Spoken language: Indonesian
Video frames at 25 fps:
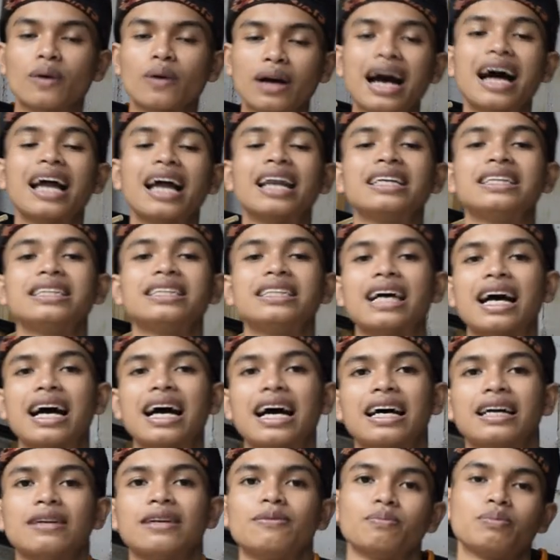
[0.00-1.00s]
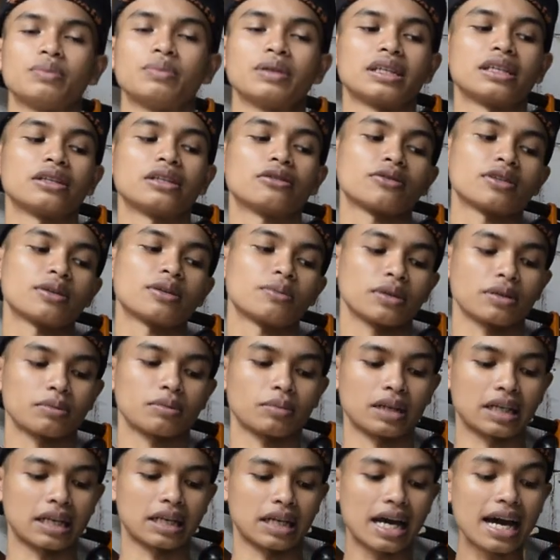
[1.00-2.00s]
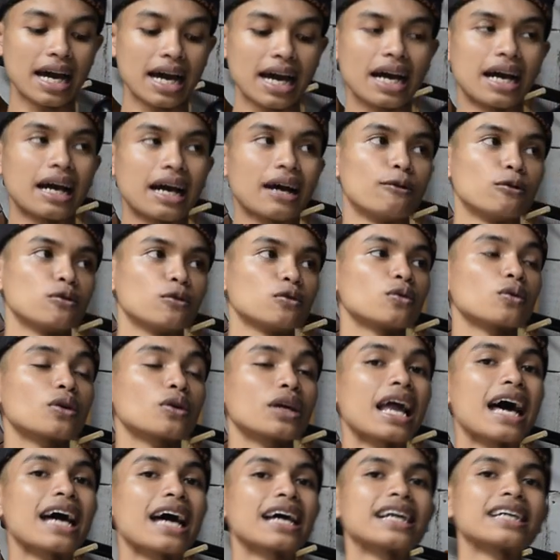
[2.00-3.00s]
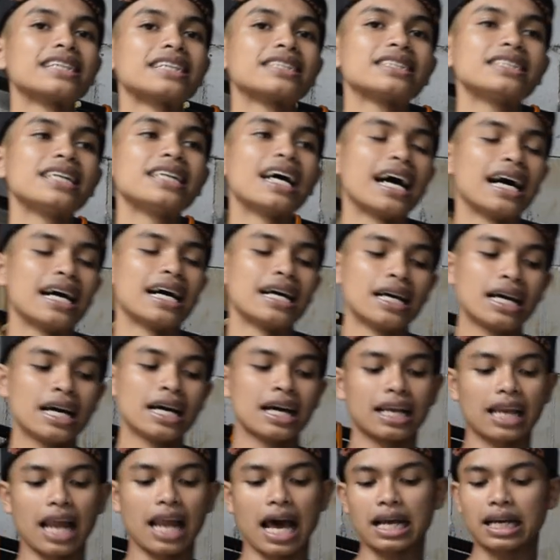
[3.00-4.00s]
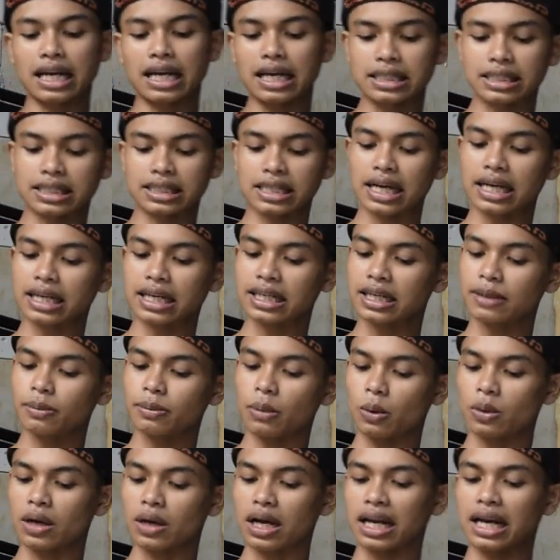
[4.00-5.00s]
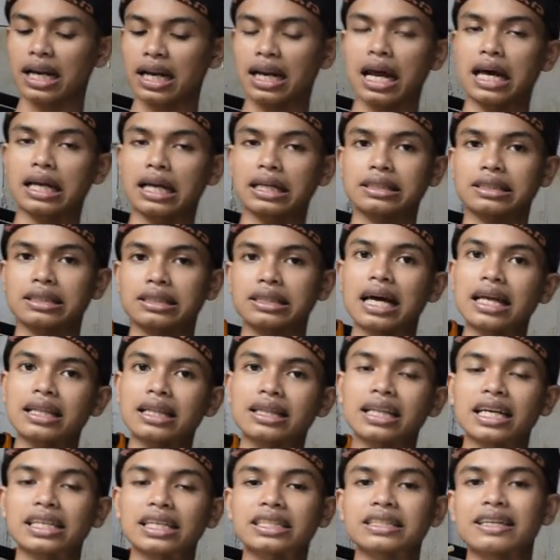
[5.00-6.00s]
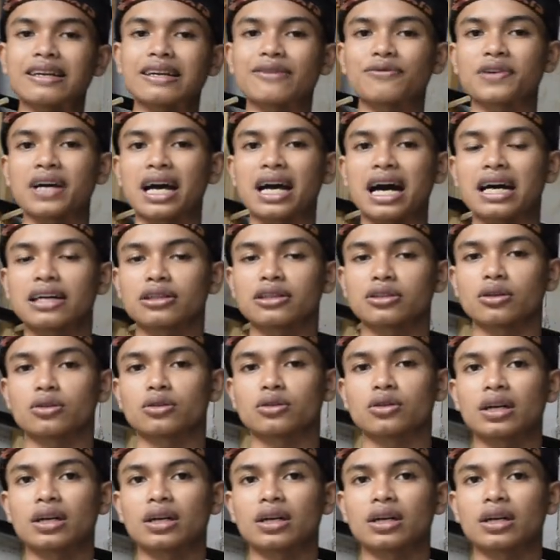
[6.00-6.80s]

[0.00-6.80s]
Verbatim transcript: kalian begitu teman-teman nah untuk larasnya larasnya ini menggunakan laras standar CVA